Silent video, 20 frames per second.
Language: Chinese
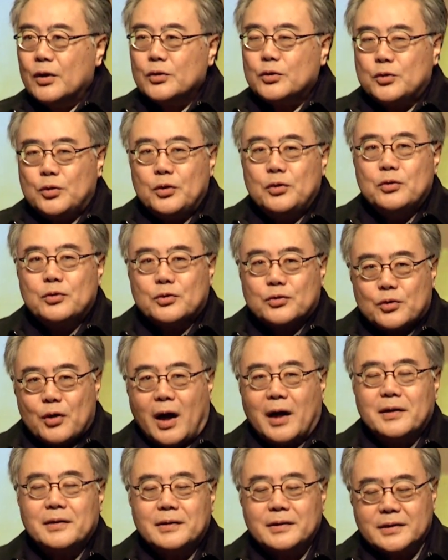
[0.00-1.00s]
军
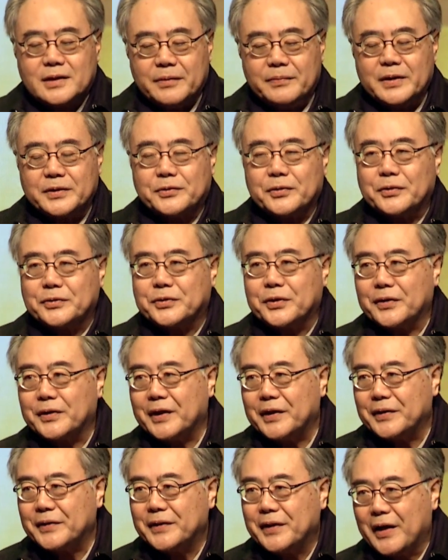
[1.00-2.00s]
装这边所说的
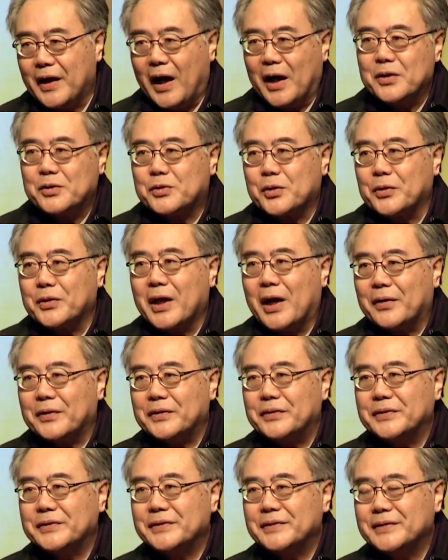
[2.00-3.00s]
很重要的，
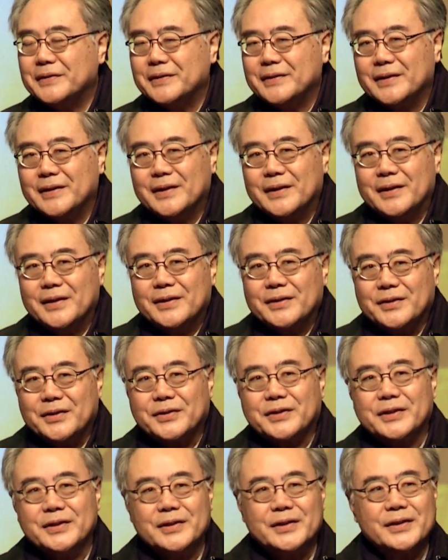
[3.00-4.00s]
就
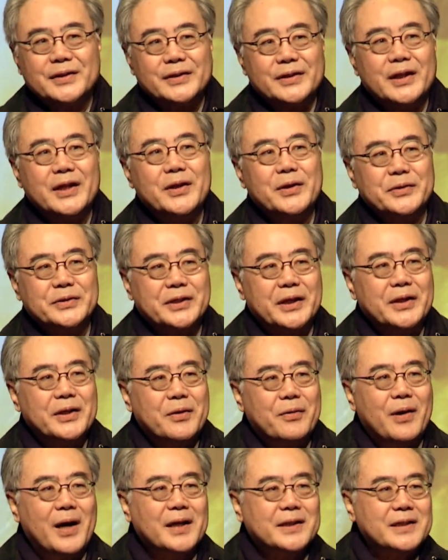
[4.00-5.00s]
是你有神的
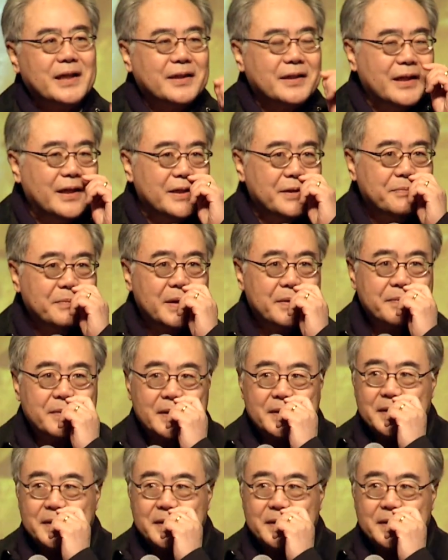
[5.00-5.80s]
话站在里面